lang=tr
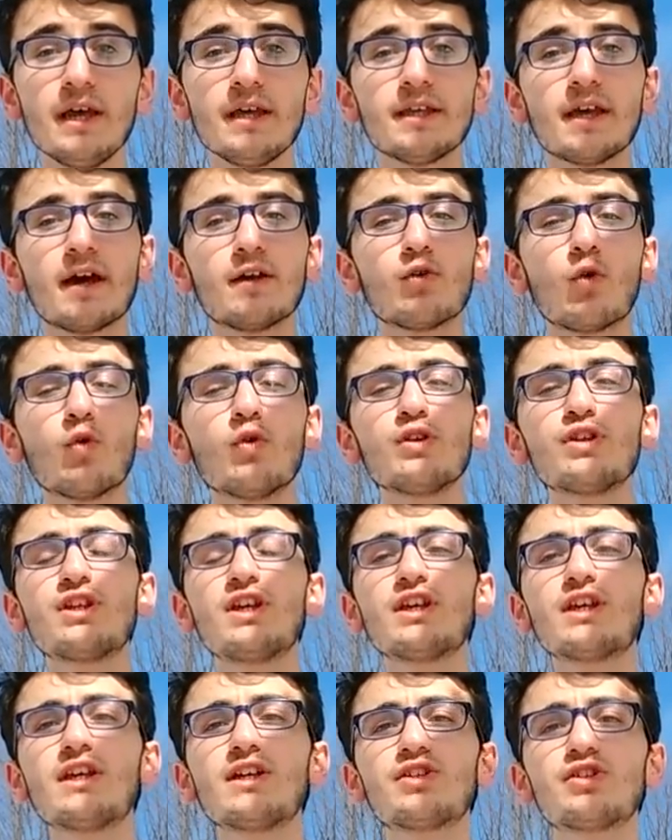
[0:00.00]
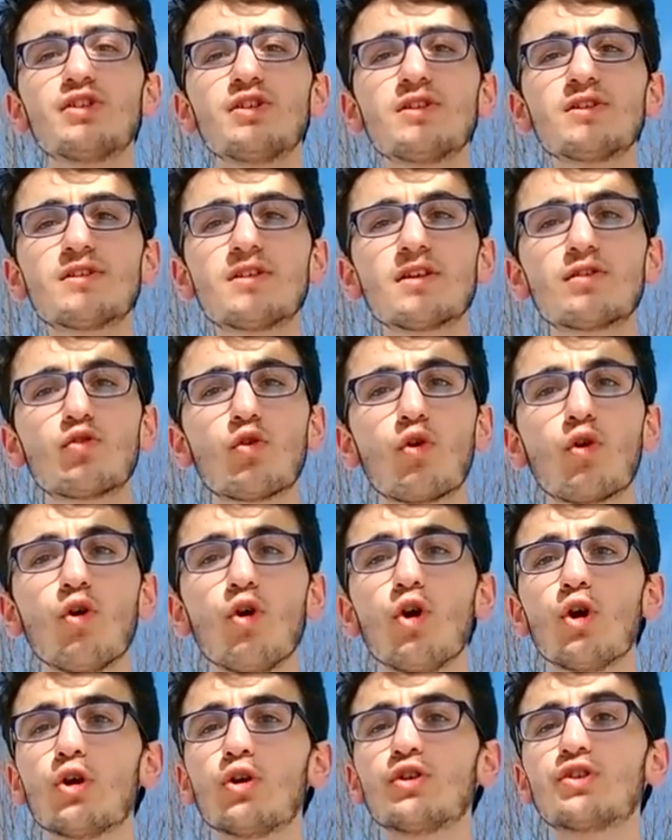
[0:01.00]
Yani 12'ye geçtiğinizdeki o
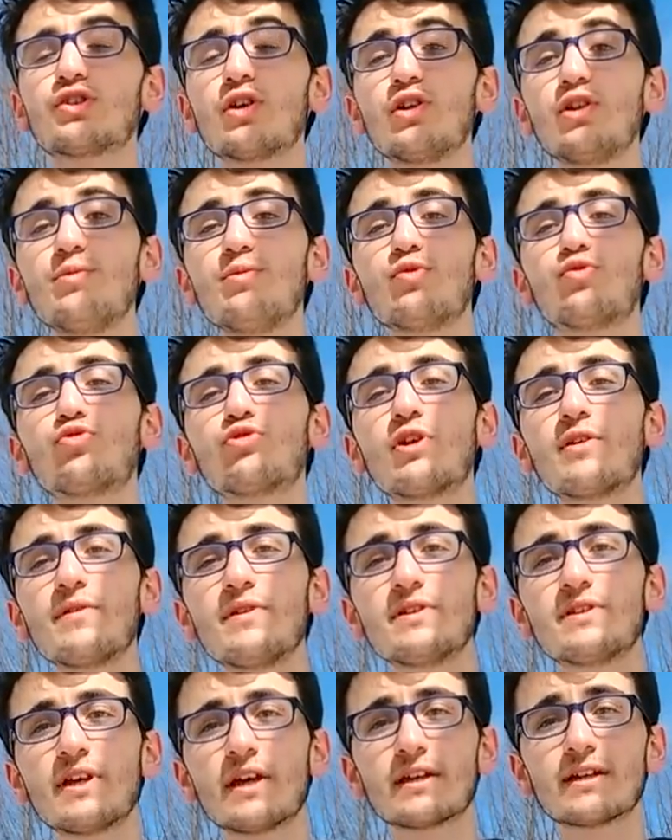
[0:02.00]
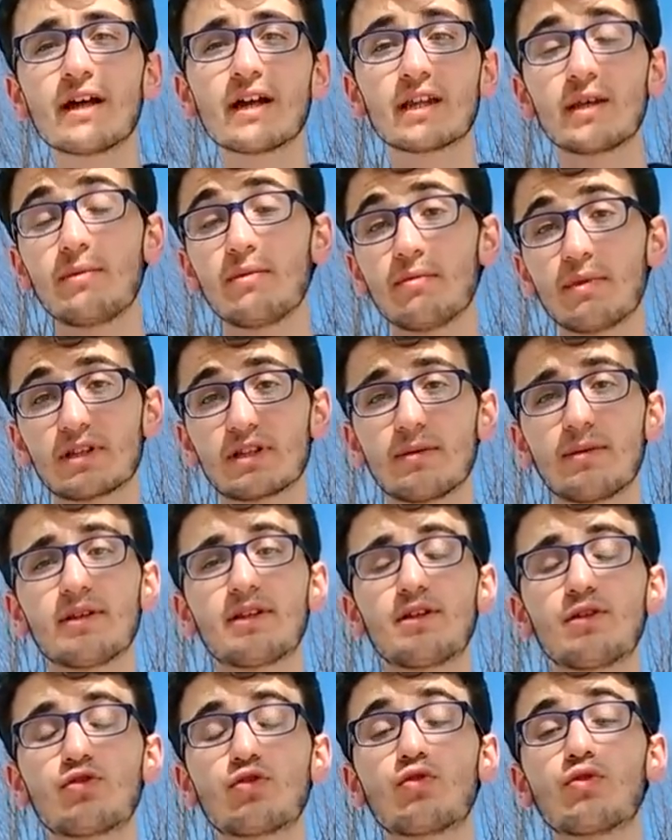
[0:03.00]
işte limit türev integral gibi
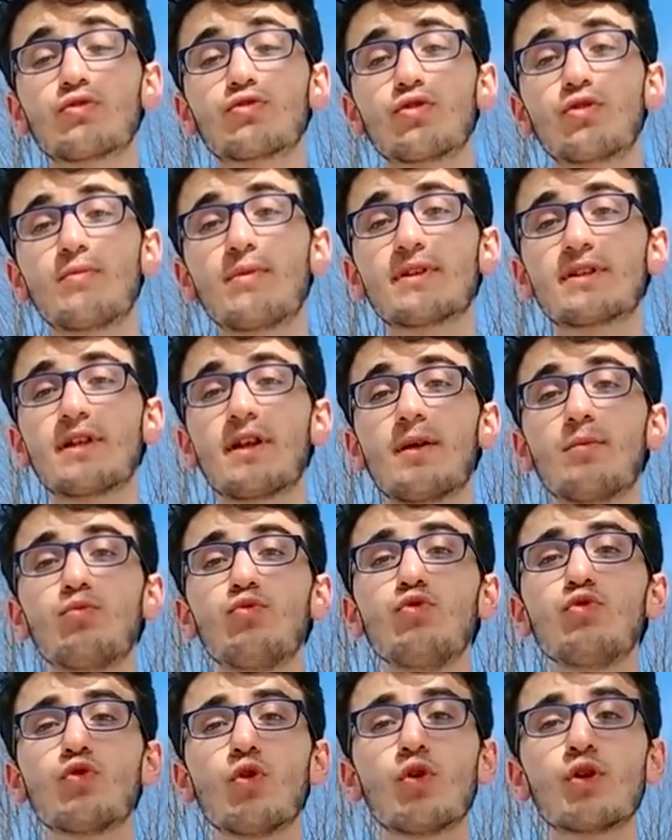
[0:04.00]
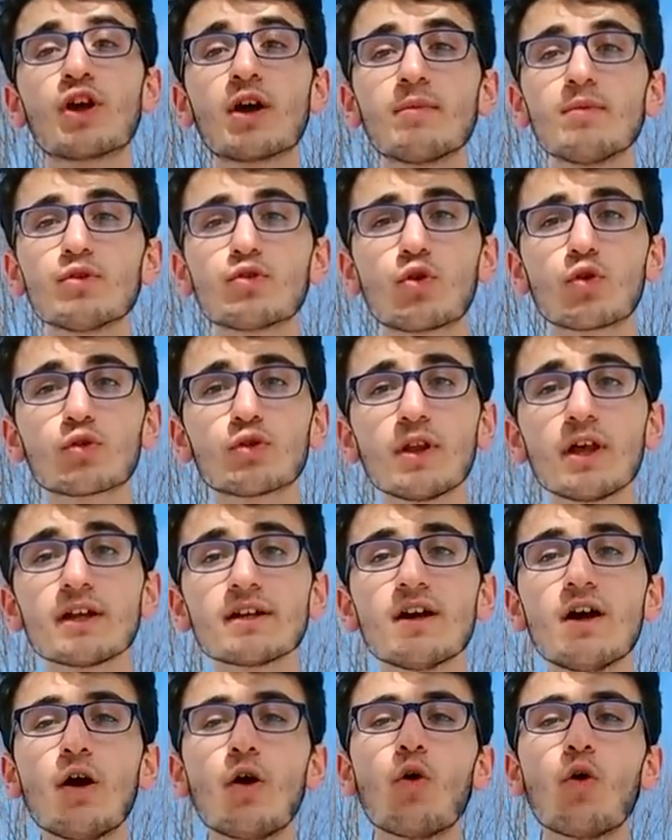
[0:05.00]
matematik için konuşuyorum mesela büyük önemli konular